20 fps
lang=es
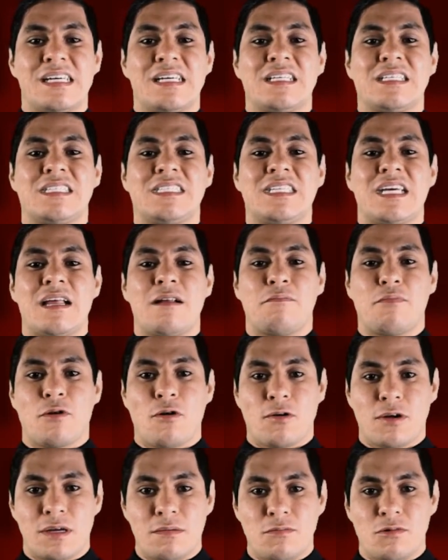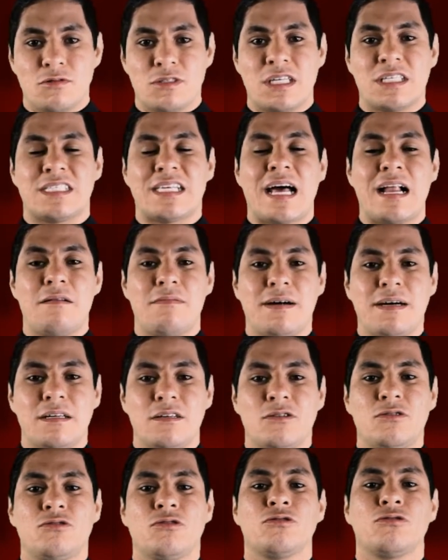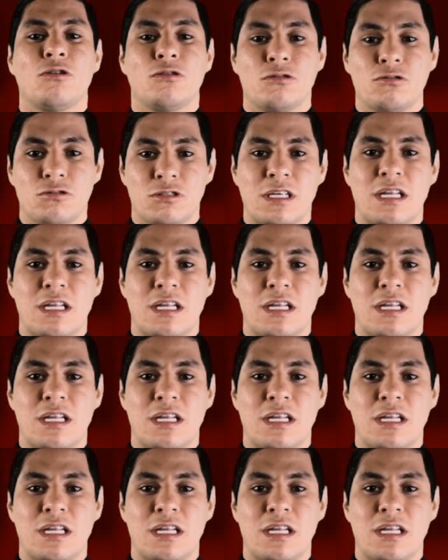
Si el prójimo se salva, nosotros